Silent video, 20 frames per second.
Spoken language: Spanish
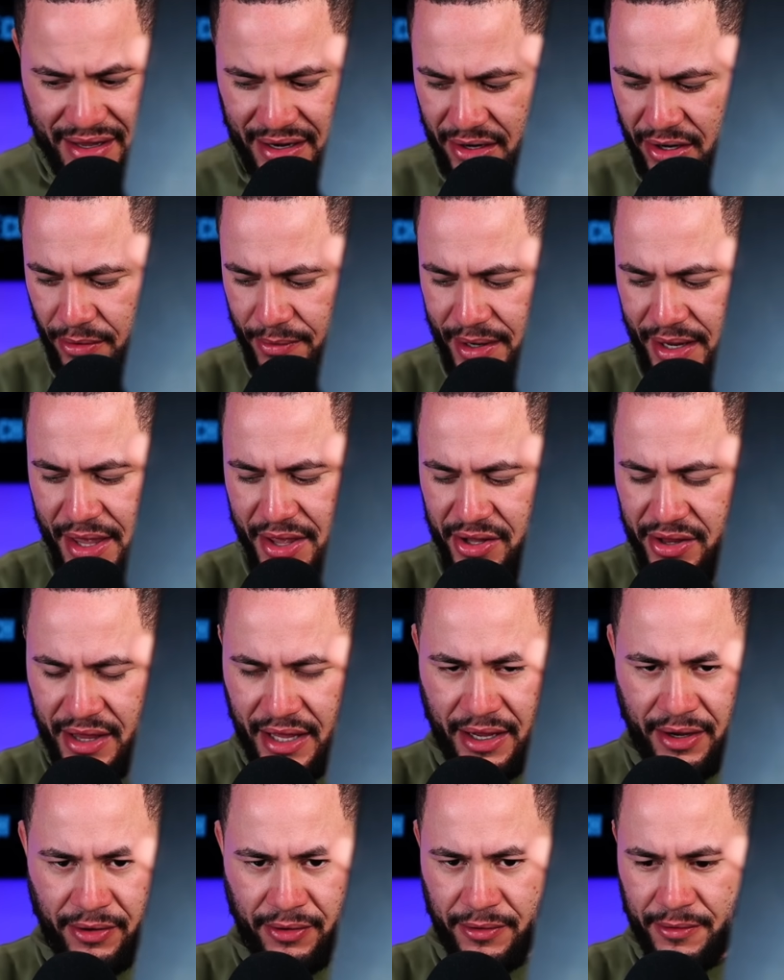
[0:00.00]
el cover que yo
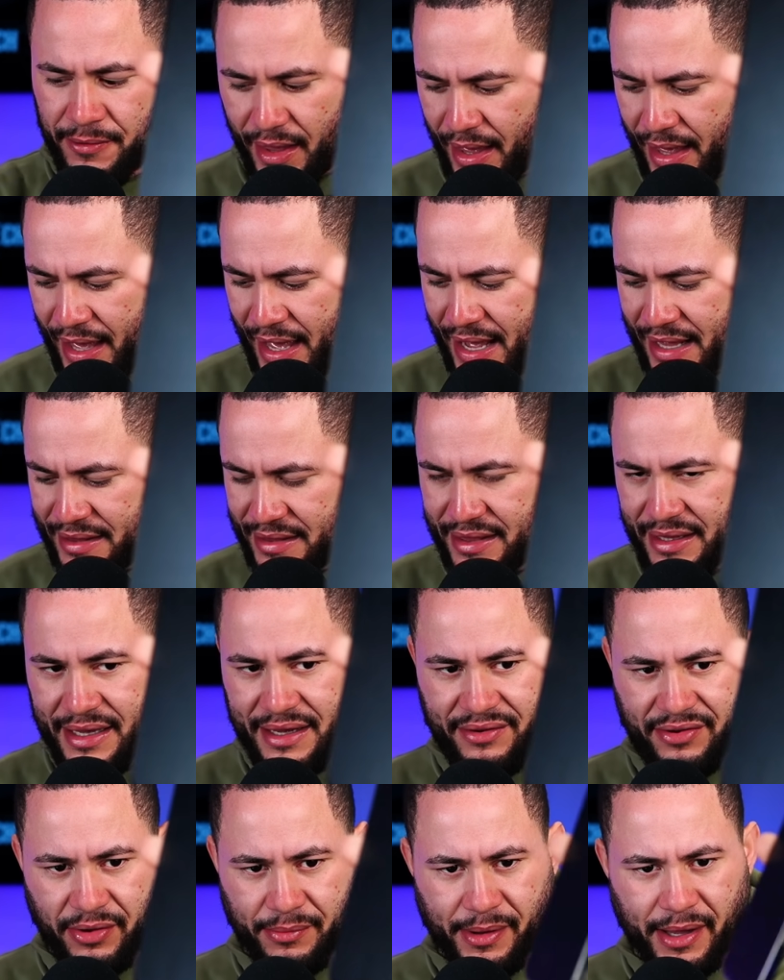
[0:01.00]
tengo es anti eso